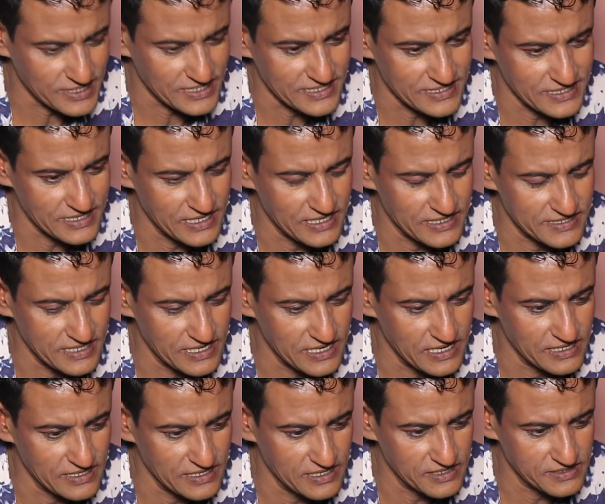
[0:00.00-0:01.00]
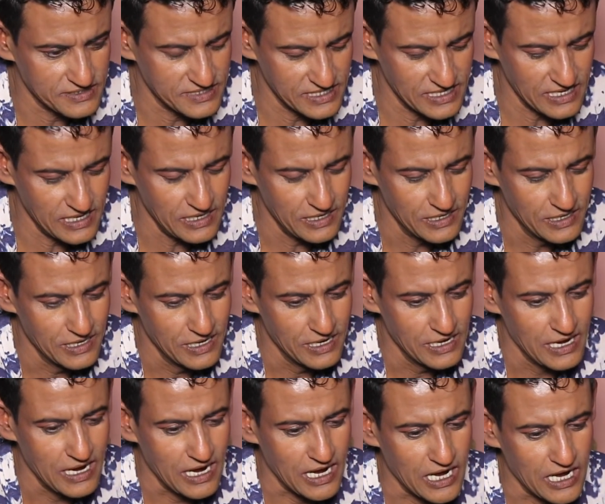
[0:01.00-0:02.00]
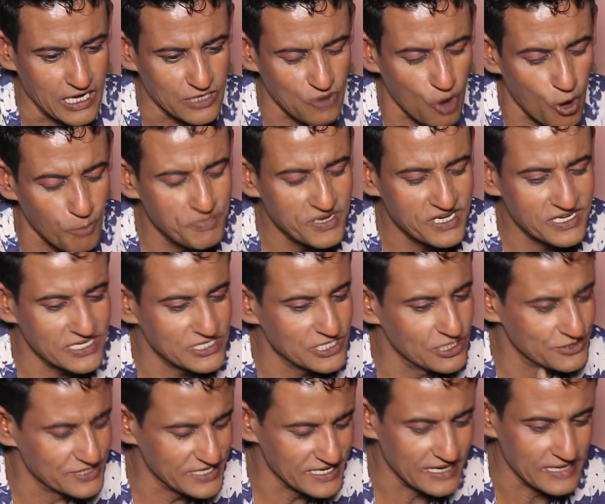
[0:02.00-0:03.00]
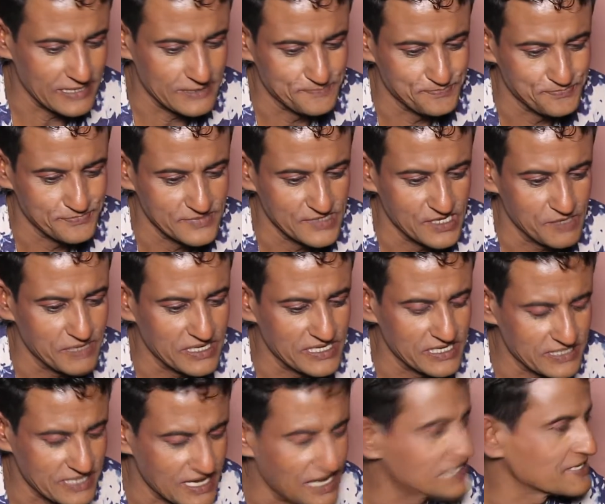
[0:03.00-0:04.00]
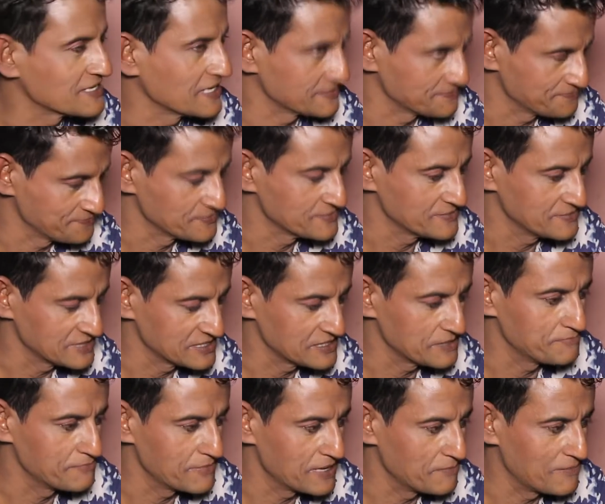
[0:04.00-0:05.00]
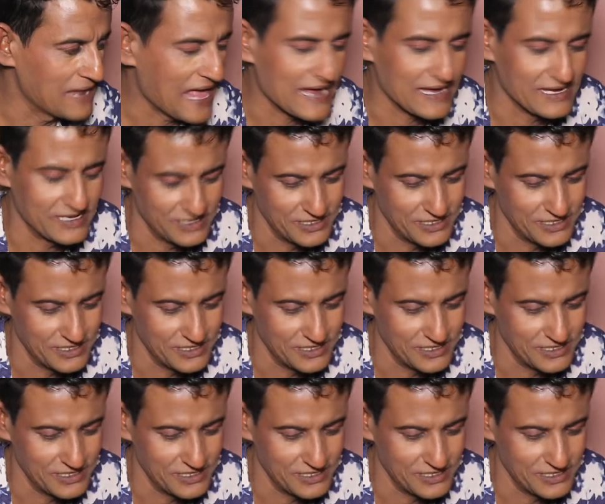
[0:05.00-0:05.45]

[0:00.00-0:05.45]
একটা সিরিয়াল আর অববিটটা ছিল সিঙ্গেল মানে তাহসান যে ব্ল্যাক